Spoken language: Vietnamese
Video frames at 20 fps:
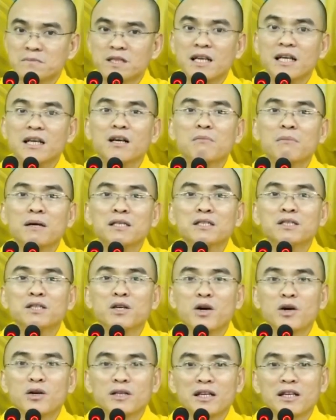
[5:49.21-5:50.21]
hôm nay có mấy sư
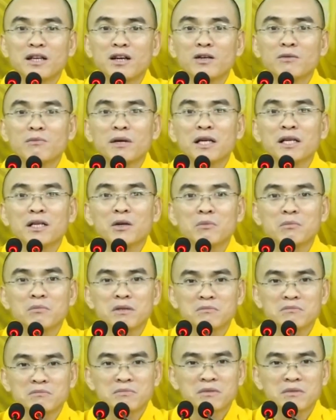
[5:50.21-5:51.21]
cô thầy nói không biết đúng không